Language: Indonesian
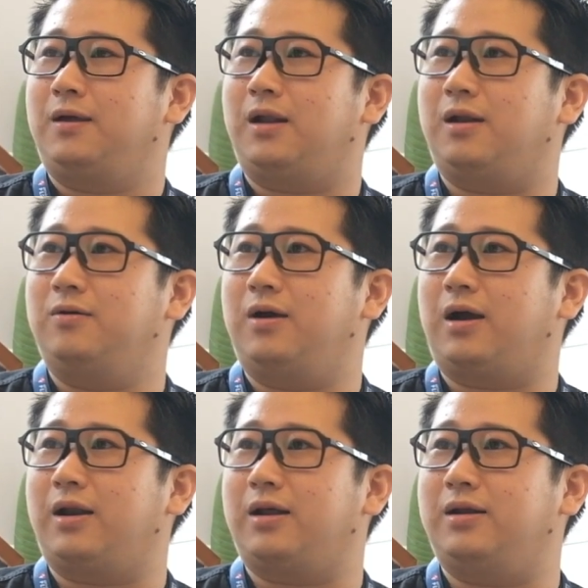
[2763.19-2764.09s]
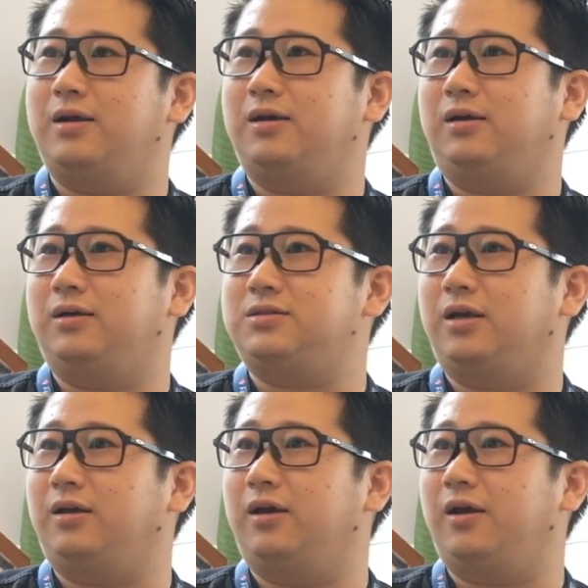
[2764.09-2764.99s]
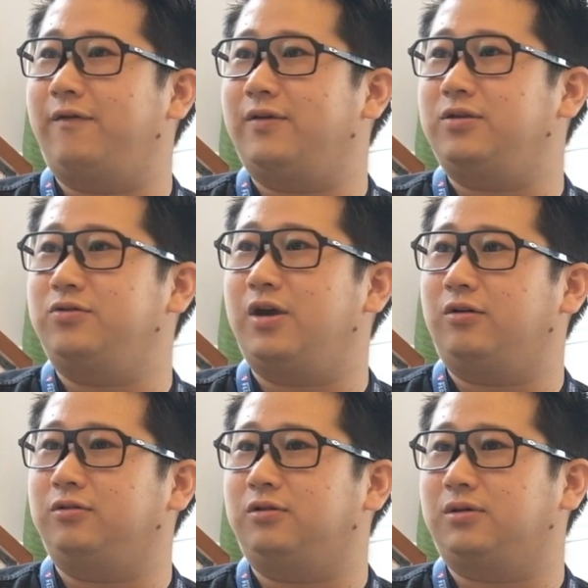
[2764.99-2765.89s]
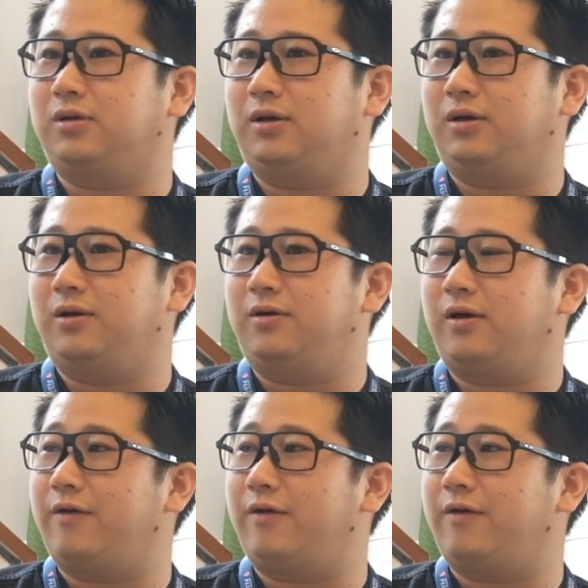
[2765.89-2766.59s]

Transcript: Lalu akan ada uh, CG Avenue yang untuk uh,